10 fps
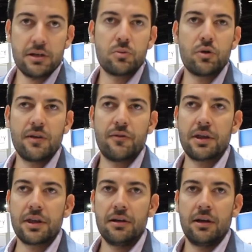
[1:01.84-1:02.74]
es muy
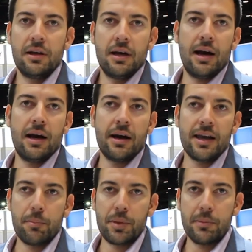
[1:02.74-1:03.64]
difícil ah,
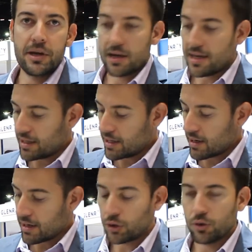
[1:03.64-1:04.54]
imprimirla y
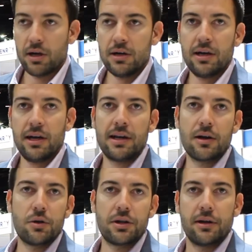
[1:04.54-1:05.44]
tenerla toda en
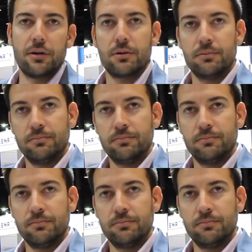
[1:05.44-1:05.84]
el contenedor.